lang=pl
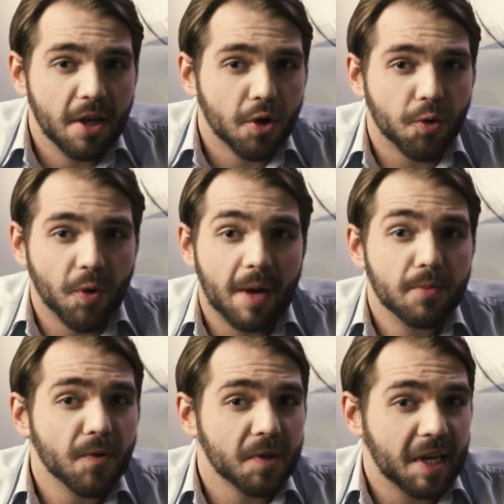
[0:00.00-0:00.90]
która
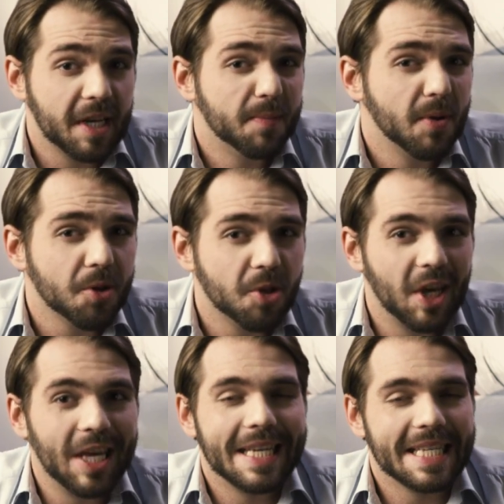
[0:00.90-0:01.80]
mówiąc jak
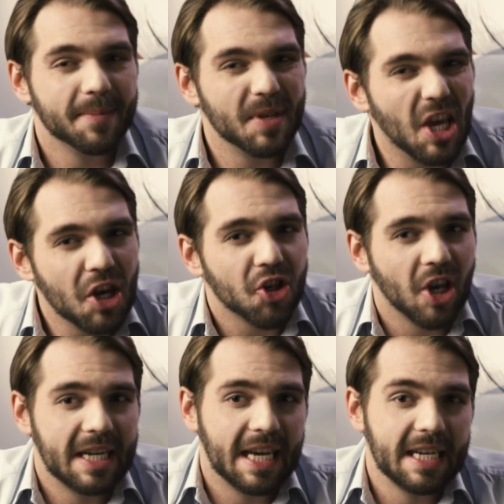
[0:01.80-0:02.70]
najprościej
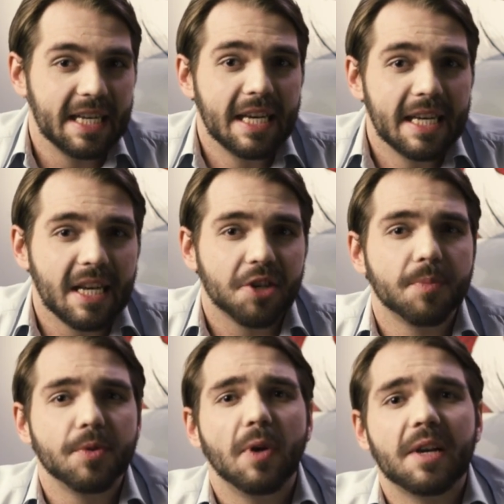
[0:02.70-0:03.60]
zmniejsza dane, tak
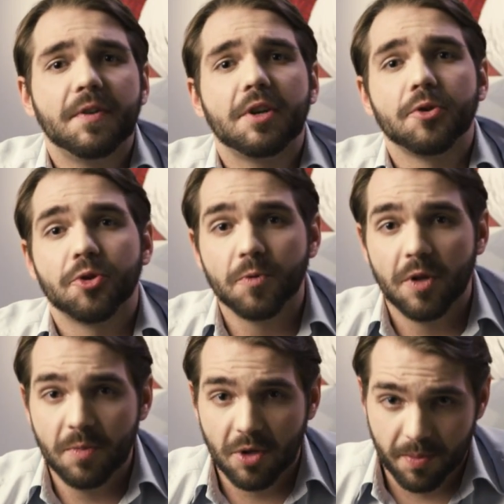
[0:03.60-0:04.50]
żeby łatwiej krążyło
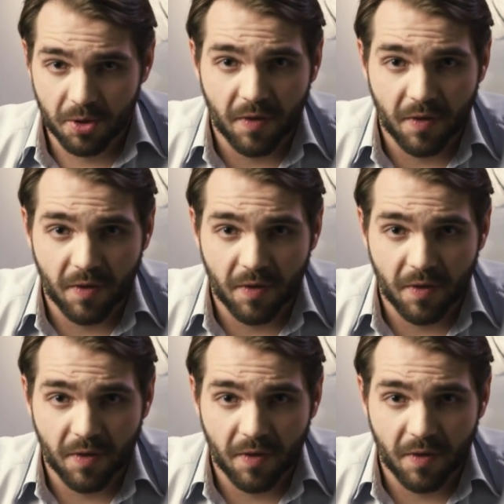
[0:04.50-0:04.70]
im się po